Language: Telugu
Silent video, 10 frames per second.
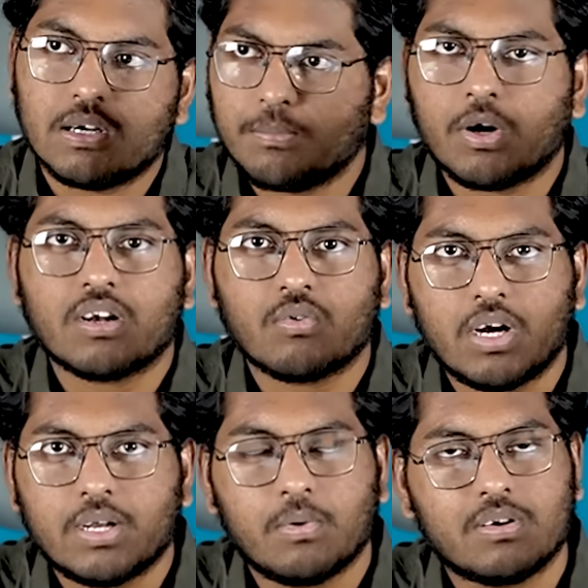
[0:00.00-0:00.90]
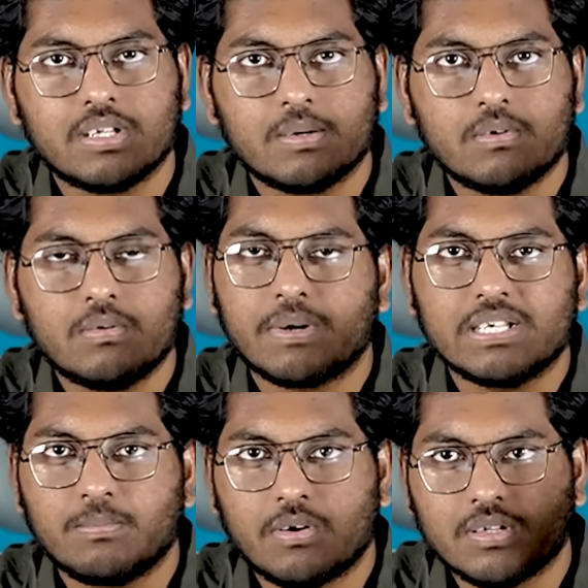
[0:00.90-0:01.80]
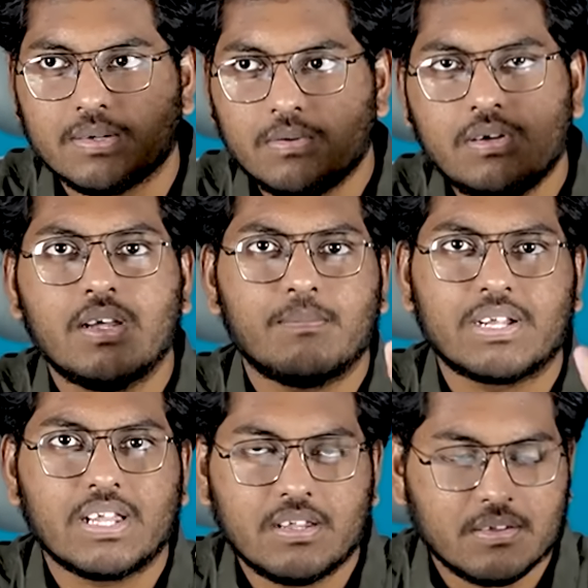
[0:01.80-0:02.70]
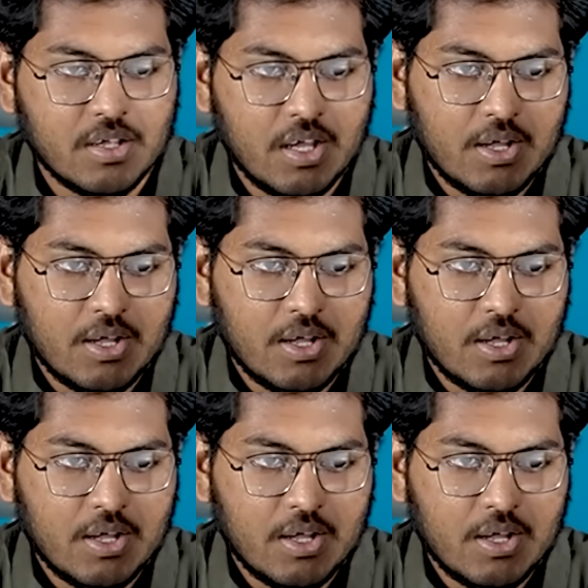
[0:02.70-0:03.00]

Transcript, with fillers: అంటే ప్రోడక్ట్ క్వాలిటీ బాగుందేమో ప్రైస్ బాగుందేమో మనకు తెలియదు